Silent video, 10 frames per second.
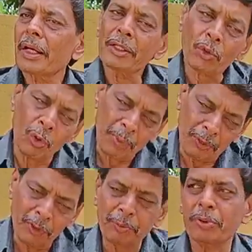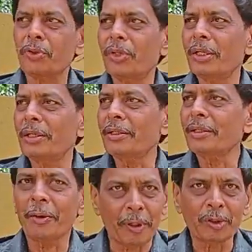கை தோள்பட்டை விட்டு போகுது
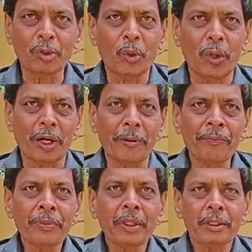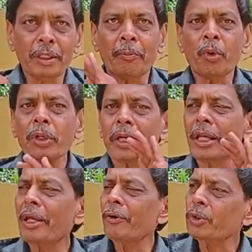அப்படிலாம் சொல்லுவாங்க இந்த
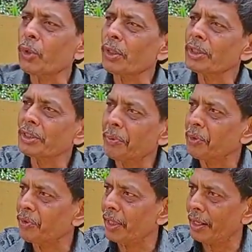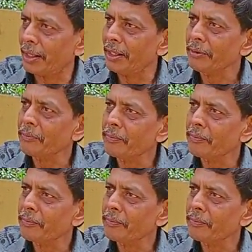முருங்கைக்கீரையை அவங்க தொடர்ந்து சாப்பிட்டு வந்தாங்கன்னா